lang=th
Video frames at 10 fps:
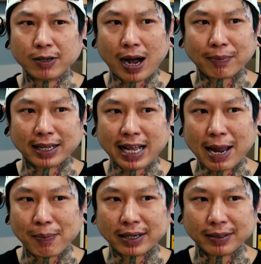ซึ่งความท้าทา
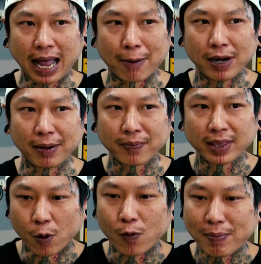ยมันถามว่า
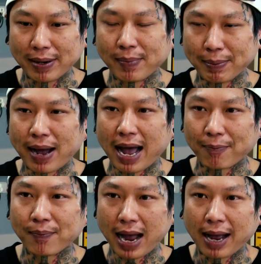ผมว่ามัน
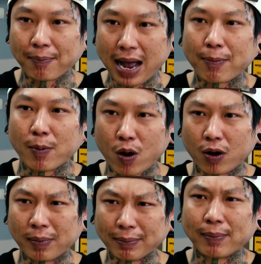มาก
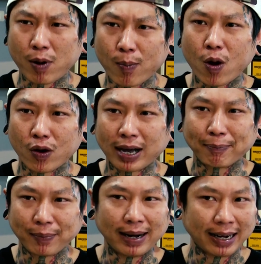พอกับ
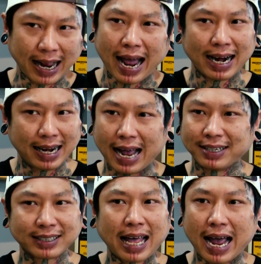งานหลา
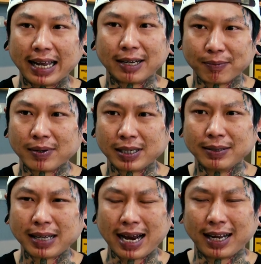ยๆสไตล์ครับคือ
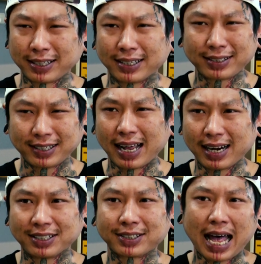งานหลายสายกับ
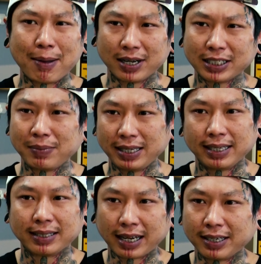หลายสไตล์มันก็จะมี
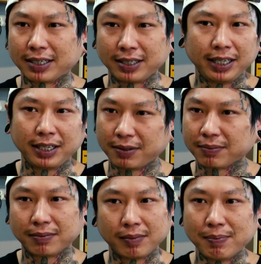เทคนิคที่
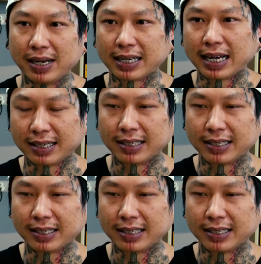ไม่เหมือนกัน